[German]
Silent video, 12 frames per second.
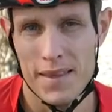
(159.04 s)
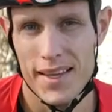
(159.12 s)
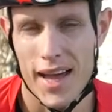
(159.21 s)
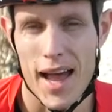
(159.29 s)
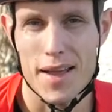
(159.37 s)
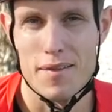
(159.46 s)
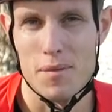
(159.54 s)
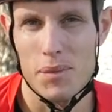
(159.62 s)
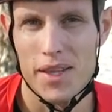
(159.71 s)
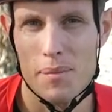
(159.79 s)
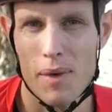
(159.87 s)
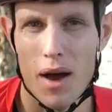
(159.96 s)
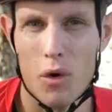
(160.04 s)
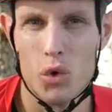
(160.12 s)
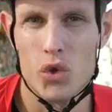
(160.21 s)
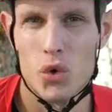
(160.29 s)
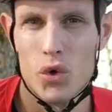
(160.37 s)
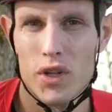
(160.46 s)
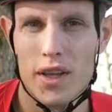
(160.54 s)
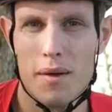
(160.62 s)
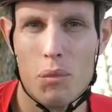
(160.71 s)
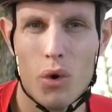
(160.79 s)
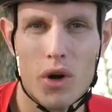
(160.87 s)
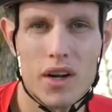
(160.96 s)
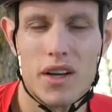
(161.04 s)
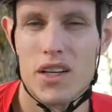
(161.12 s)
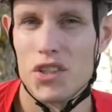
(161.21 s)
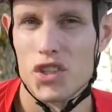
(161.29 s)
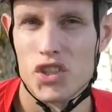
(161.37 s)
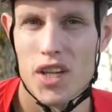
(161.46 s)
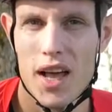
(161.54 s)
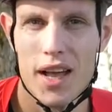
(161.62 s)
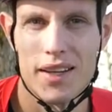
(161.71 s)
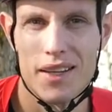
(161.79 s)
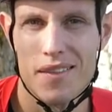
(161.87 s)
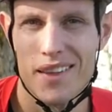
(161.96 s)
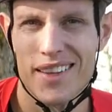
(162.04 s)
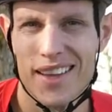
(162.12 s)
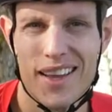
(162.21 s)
die Reise mit dem Auto, der morgendliche Start etc.